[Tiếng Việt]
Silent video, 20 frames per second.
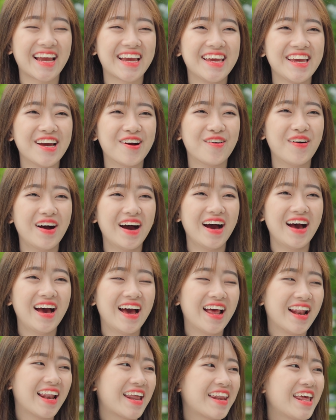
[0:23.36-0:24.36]
anh Hiếu á
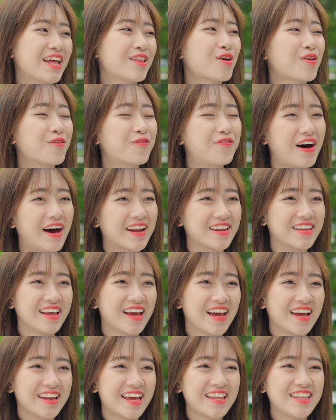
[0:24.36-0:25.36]
là đen toàn phần,
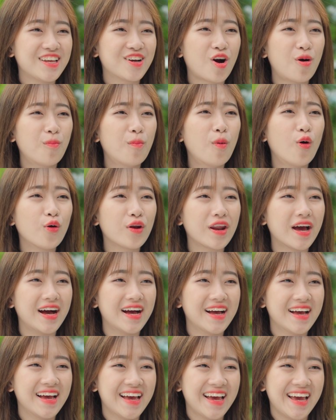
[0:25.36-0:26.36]
đen như gỗ mun
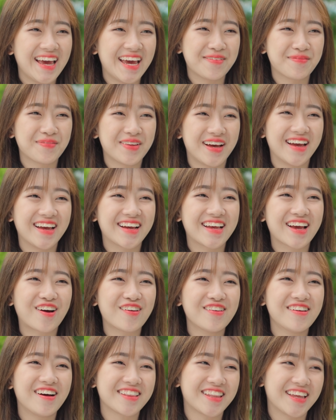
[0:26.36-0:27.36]
á. Em thấy cái
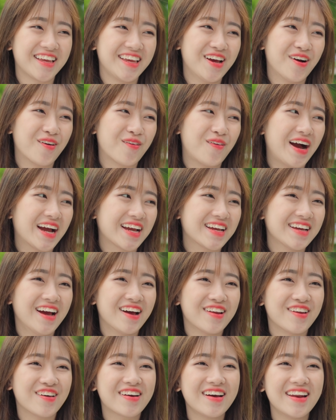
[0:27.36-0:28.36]
con đường tình yêu của anh
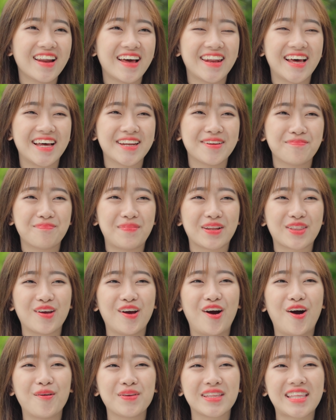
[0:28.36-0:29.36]
nó cứ lận đận mà
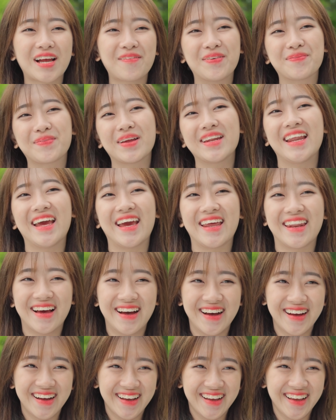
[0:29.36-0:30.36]
tới om như tác phẩm tắt đèn
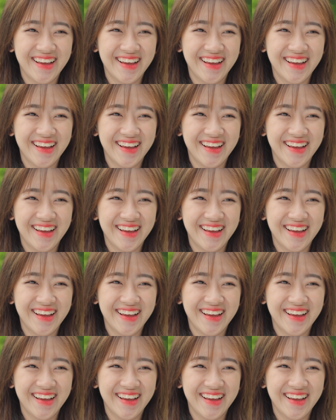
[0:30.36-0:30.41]
á.